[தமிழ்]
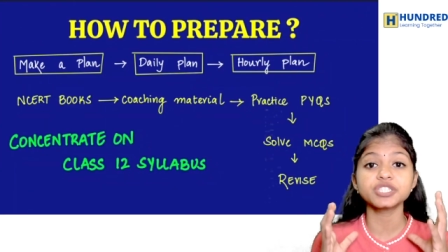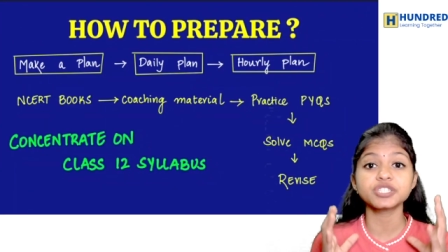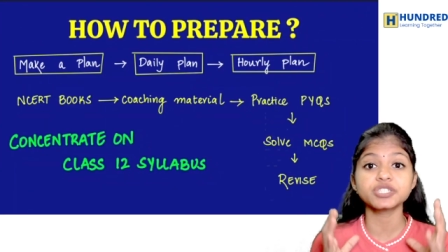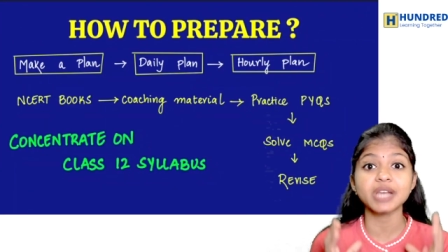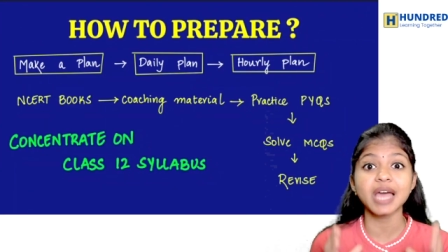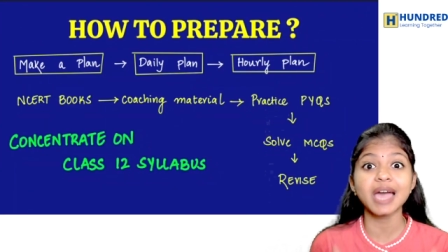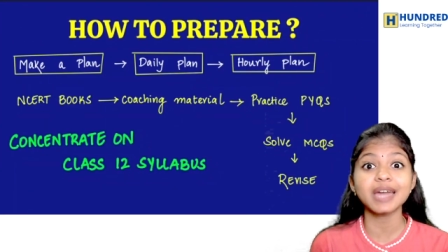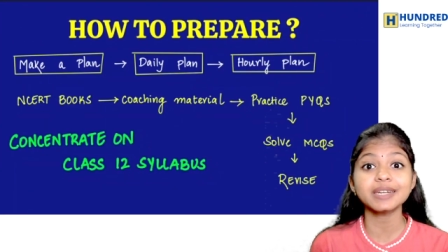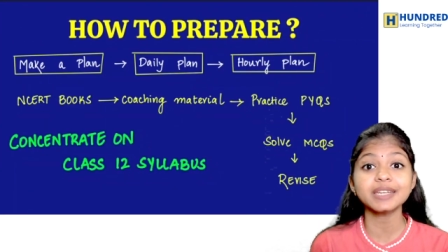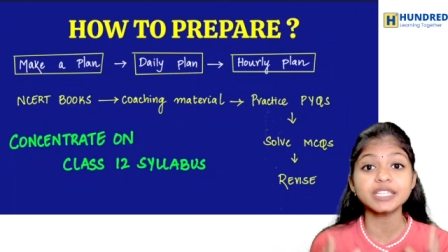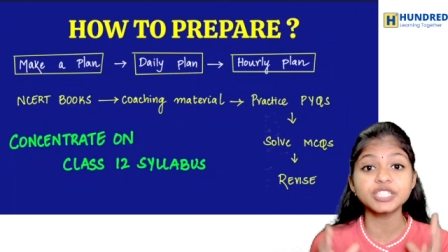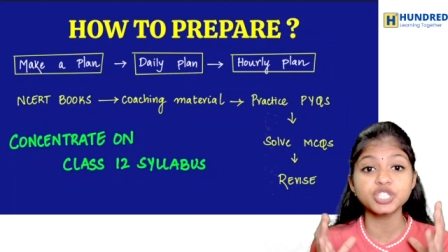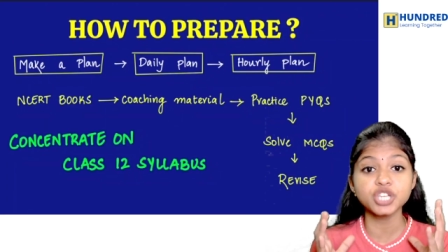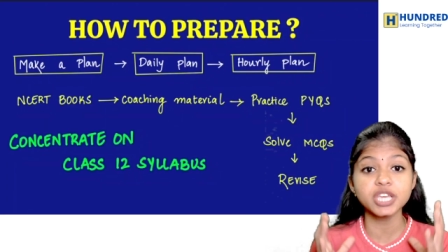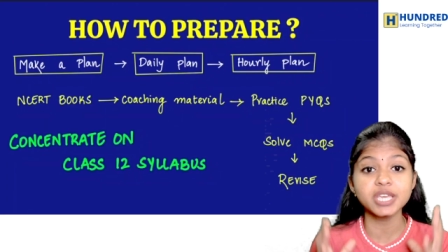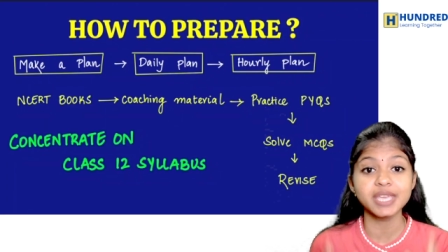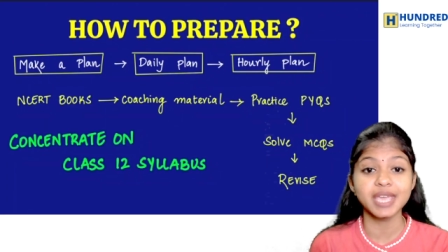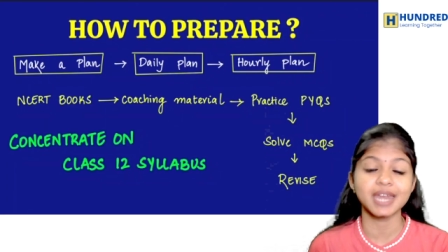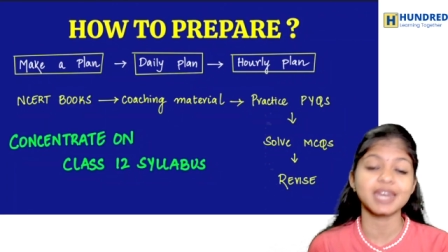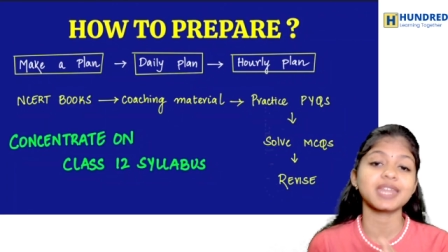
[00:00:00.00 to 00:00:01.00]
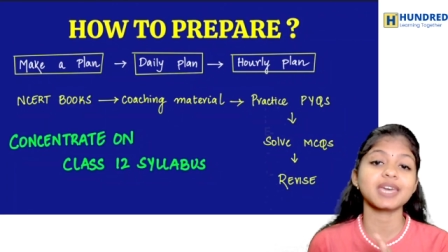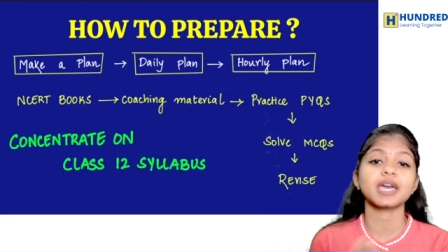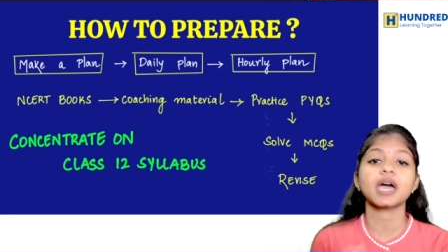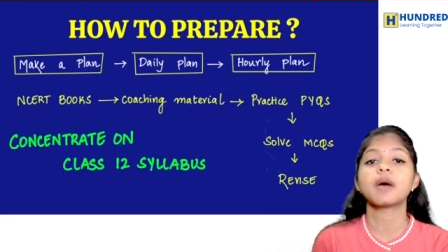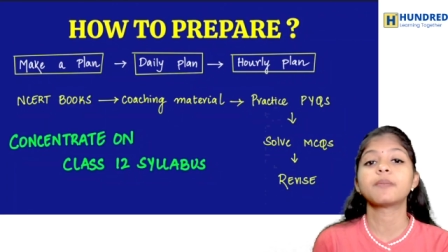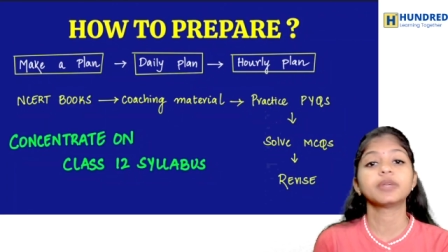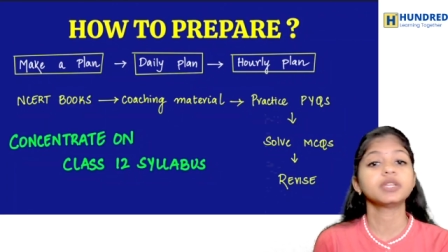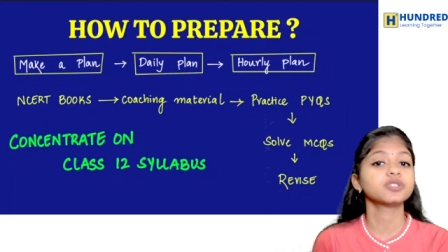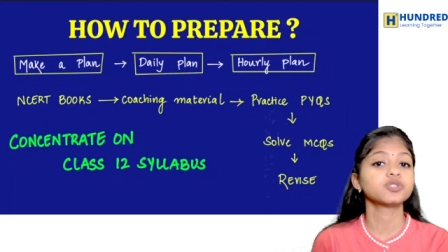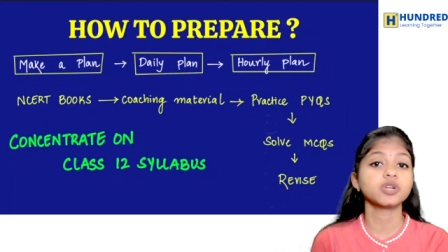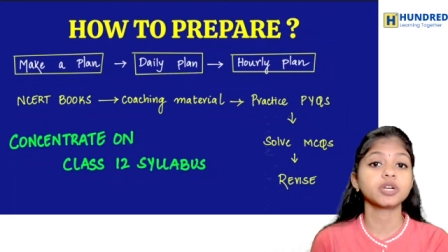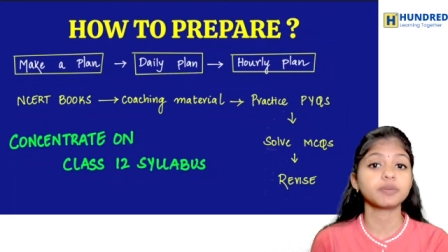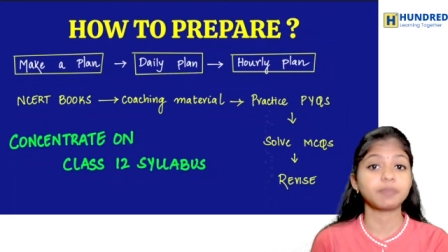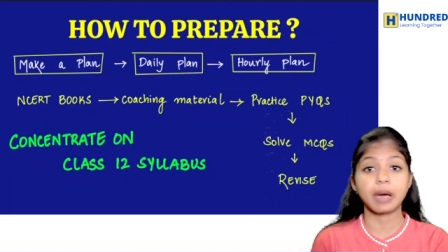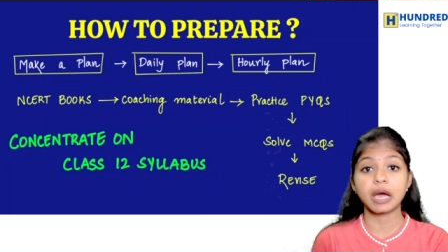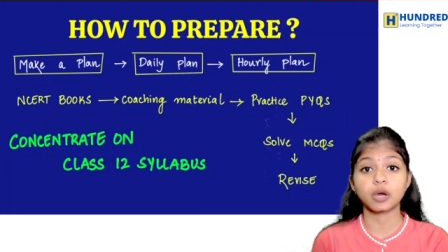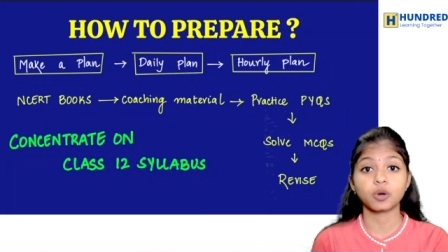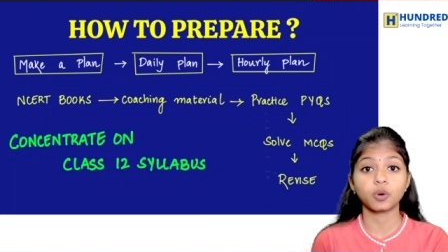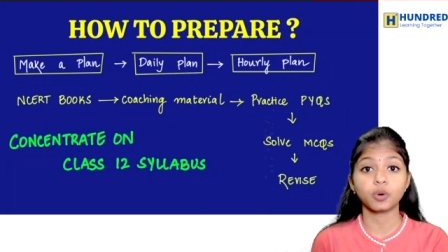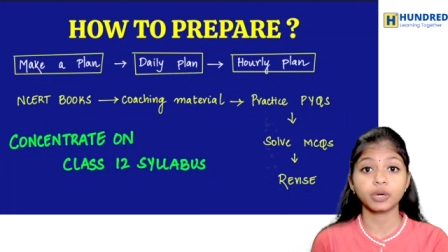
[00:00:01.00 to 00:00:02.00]
strategy என்ன அப்படின்னு சொல்லிட்டு
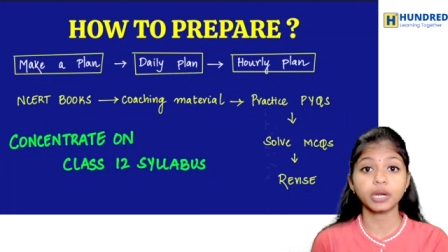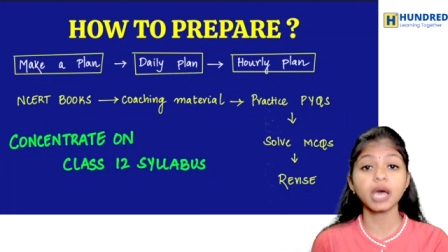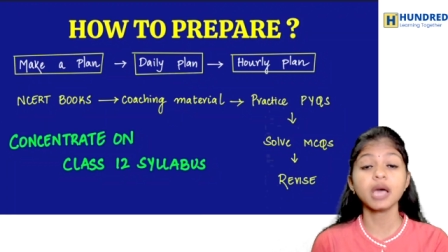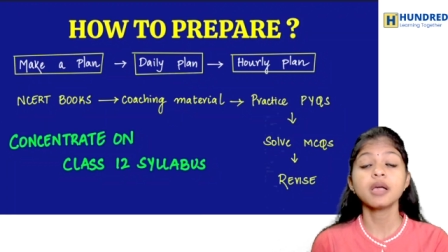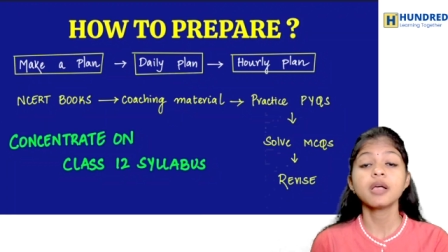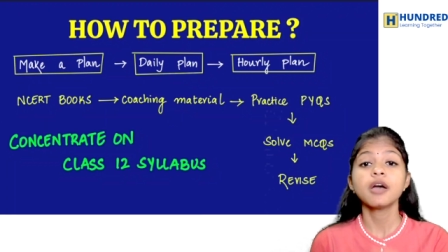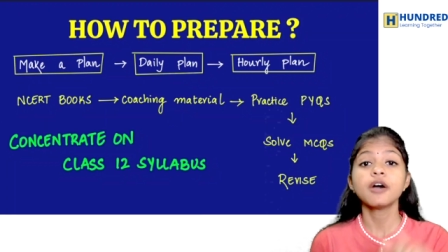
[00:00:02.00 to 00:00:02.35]
பார்க்குறோம்னா